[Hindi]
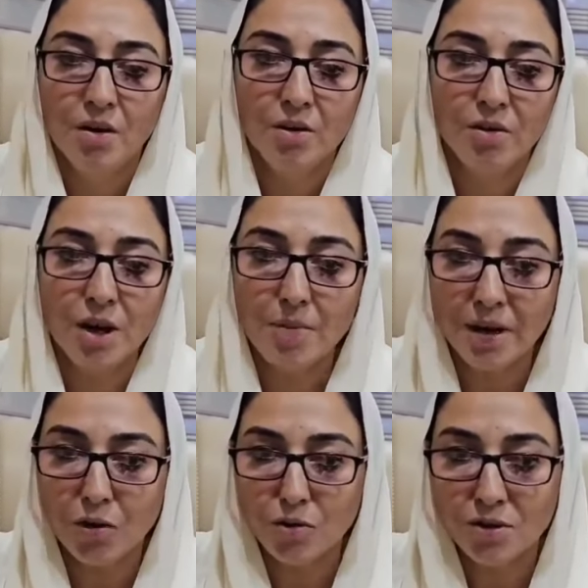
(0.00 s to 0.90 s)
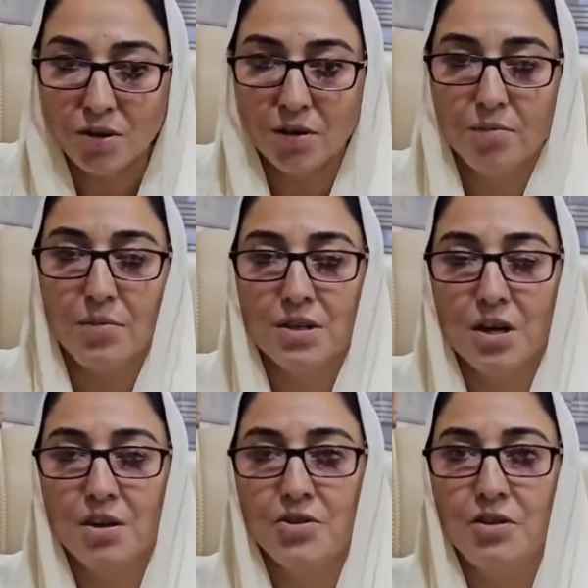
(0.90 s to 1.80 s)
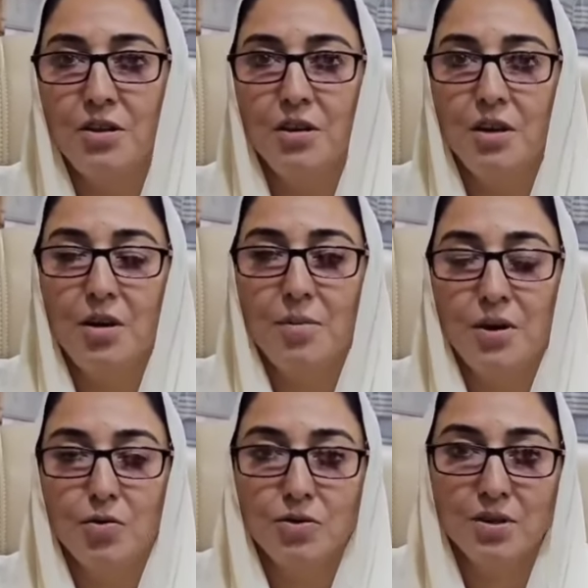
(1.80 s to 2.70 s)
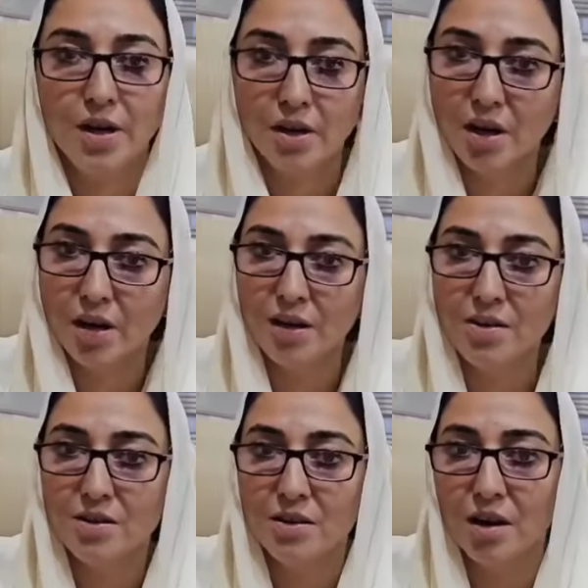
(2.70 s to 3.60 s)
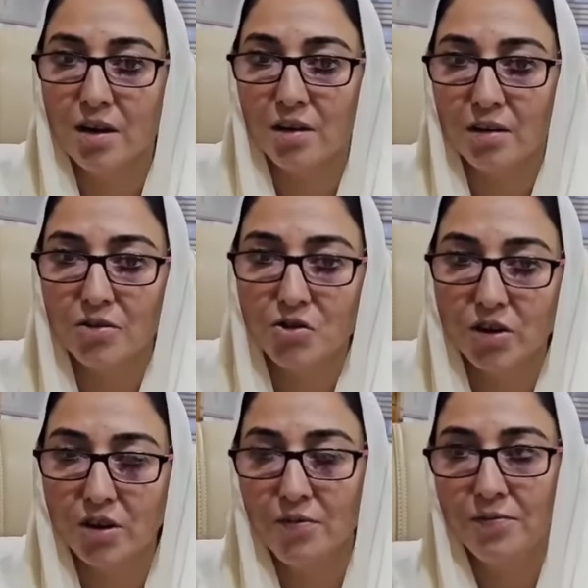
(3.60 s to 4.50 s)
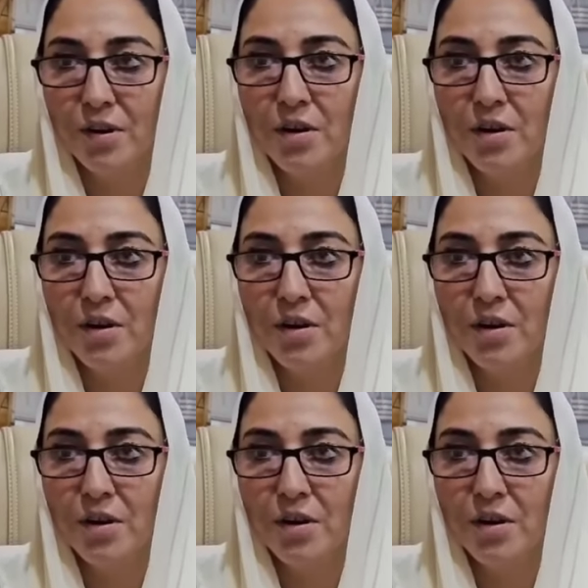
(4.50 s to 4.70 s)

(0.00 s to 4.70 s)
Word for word: क्योंकि हमारे कुछ मसाजिद हमारे कुछ दरगाहें ज़ियारत शरीफ